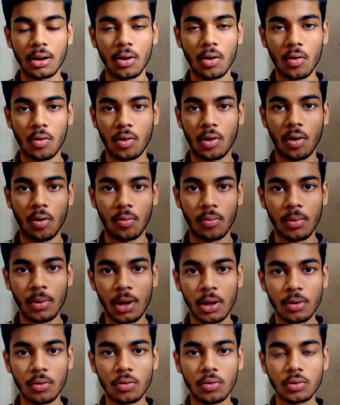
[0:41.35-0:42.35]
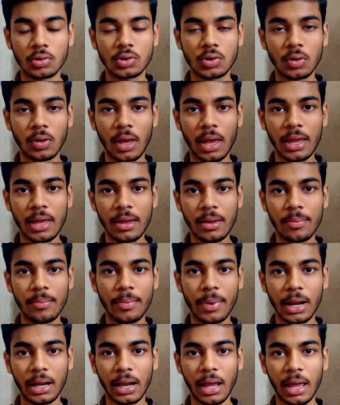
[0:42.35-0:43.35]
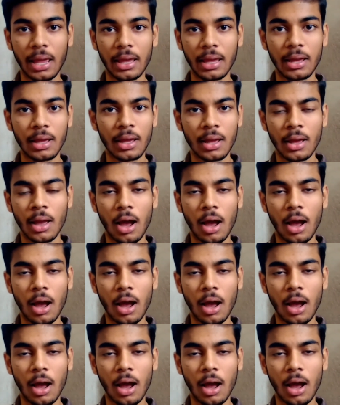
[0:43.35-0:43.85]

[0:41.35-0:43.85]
लॉकडाउन तो दोस्तों यही बताए हैं